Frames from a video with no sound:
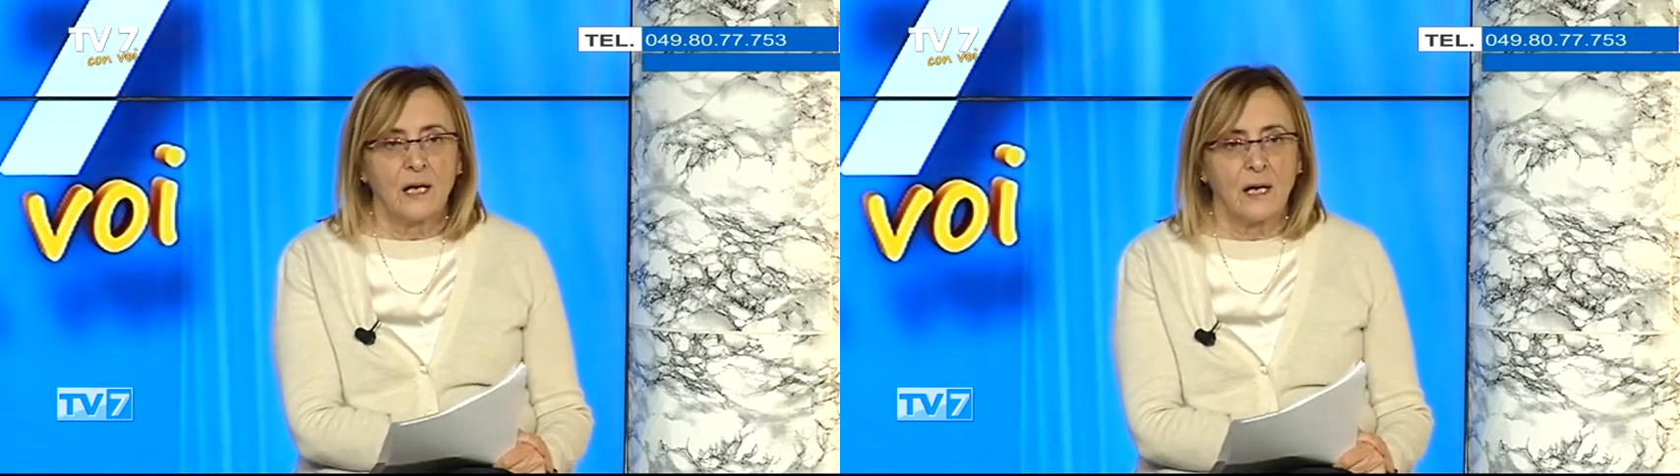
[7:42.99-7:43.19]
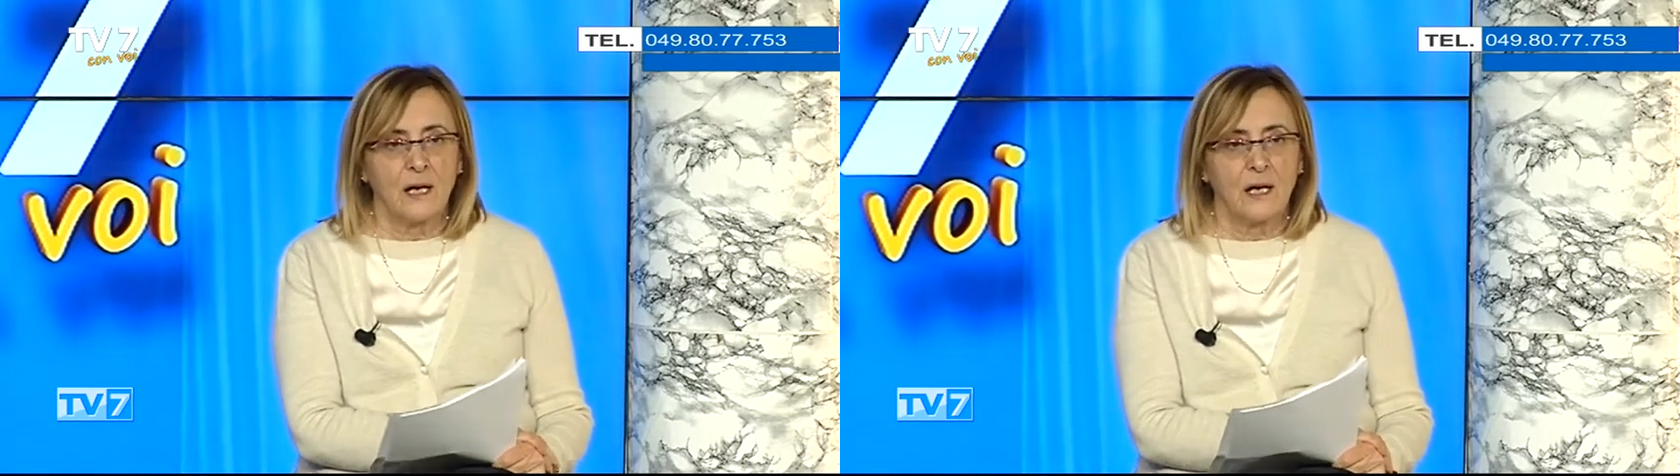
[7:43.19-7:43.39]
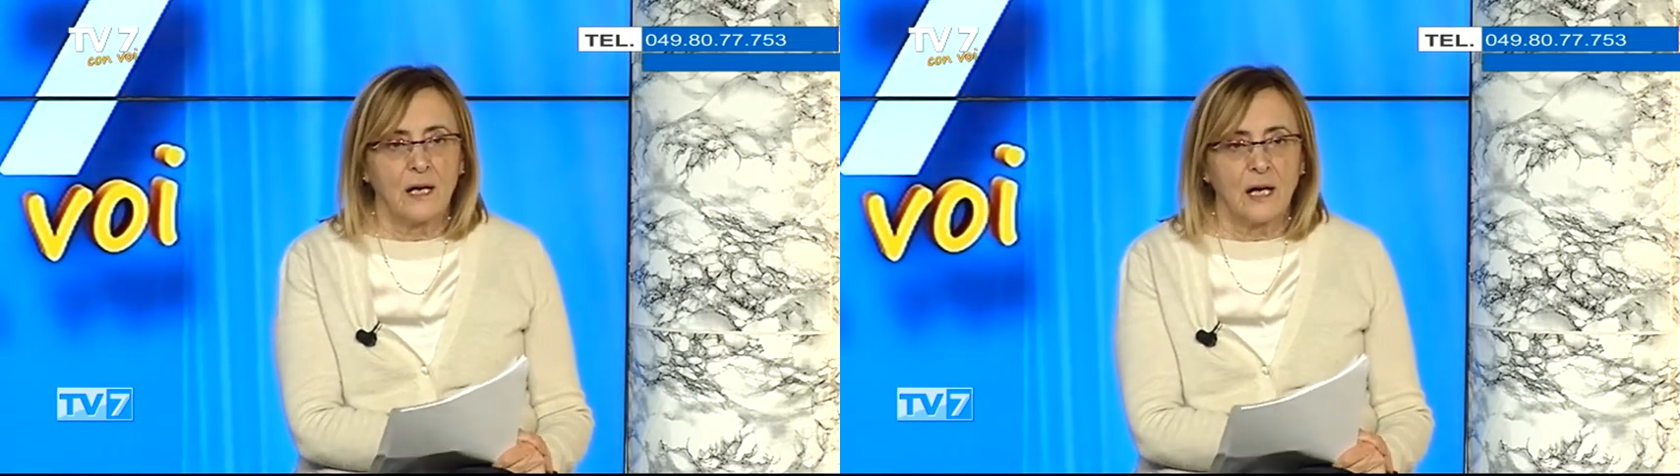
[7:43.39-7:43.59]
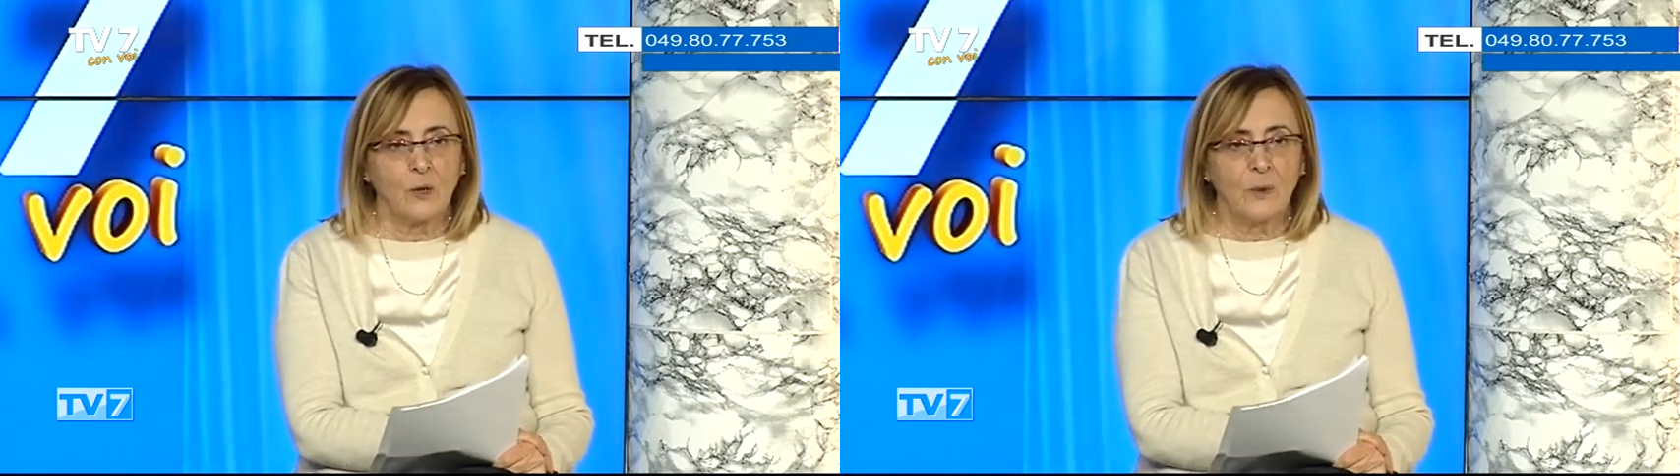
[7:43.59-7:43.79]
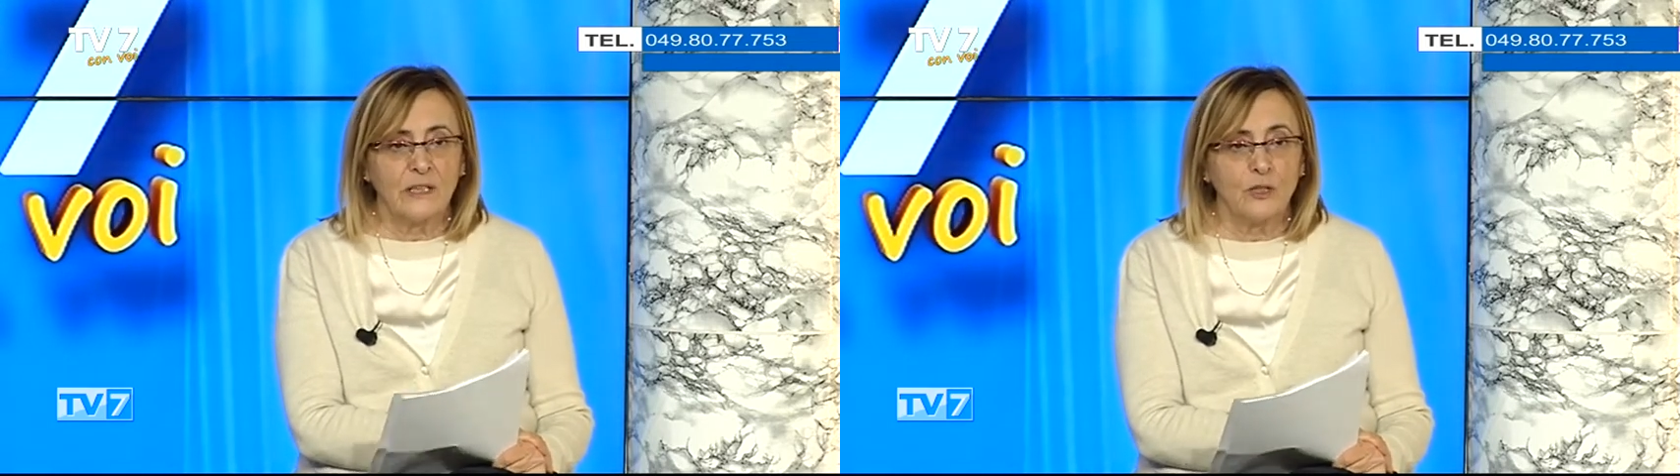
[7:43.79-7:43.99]
a,
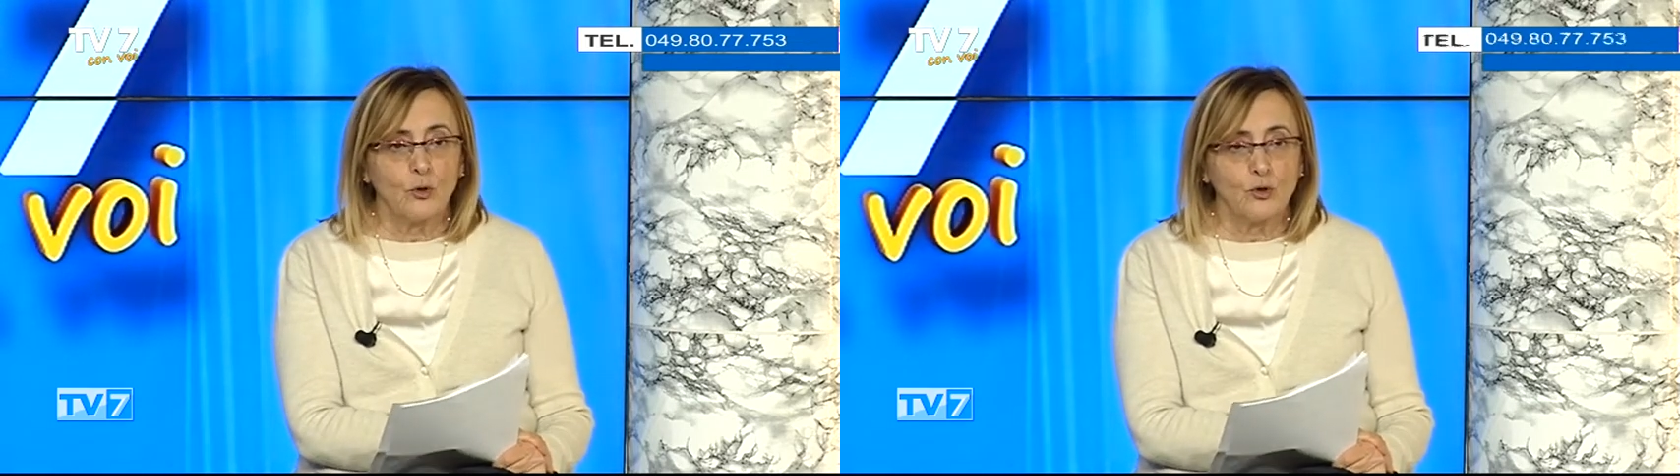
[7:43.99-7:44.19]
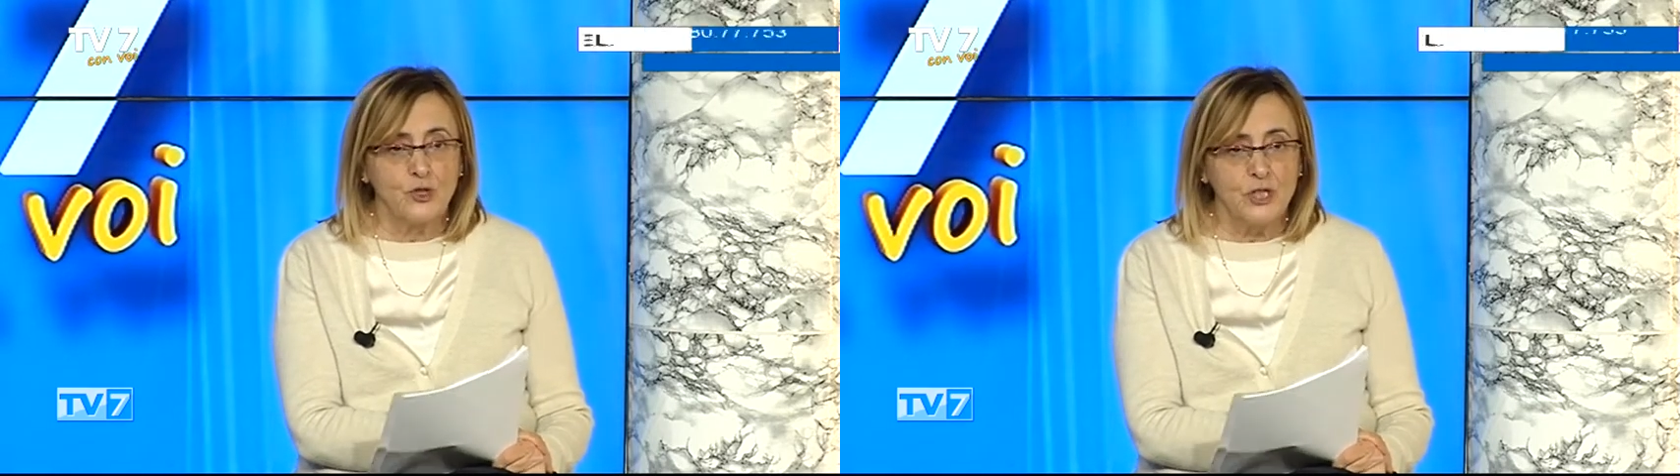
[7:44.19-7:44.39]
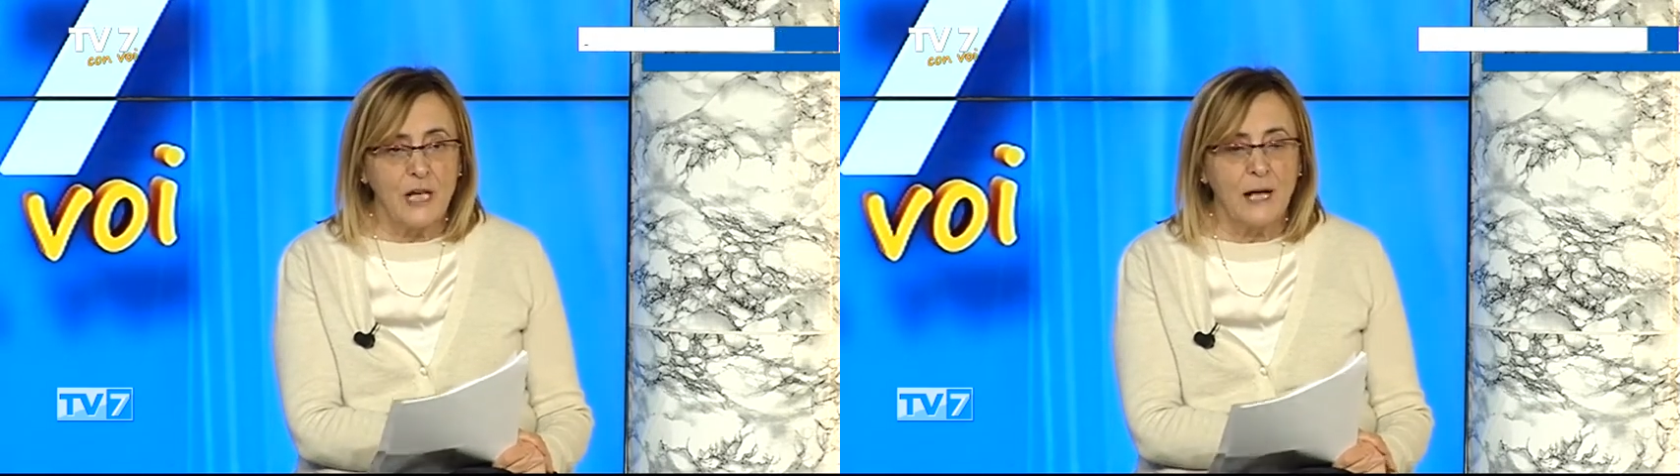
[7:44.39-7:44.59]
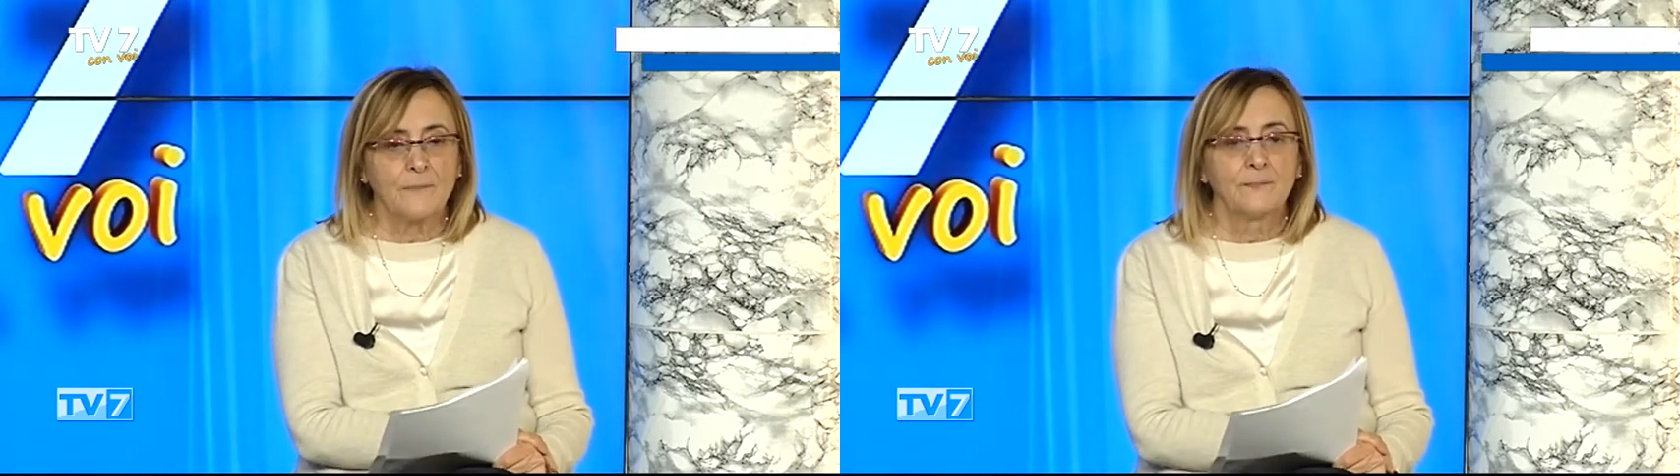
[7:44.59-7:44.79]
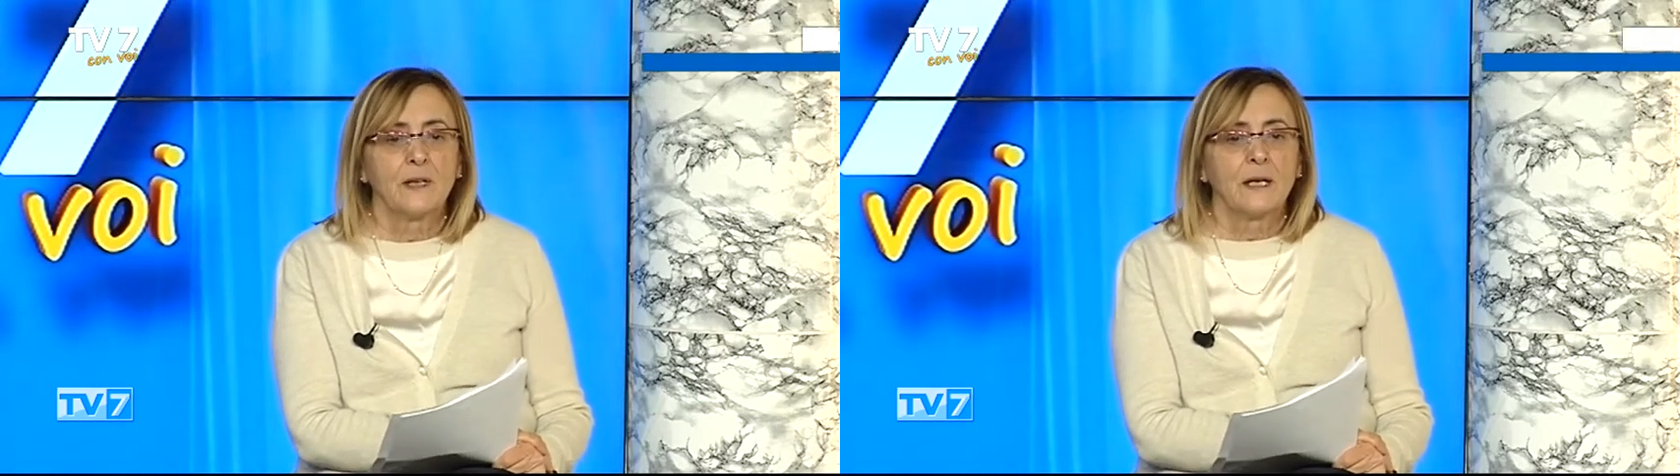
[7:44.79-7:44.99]
a quelle ideologie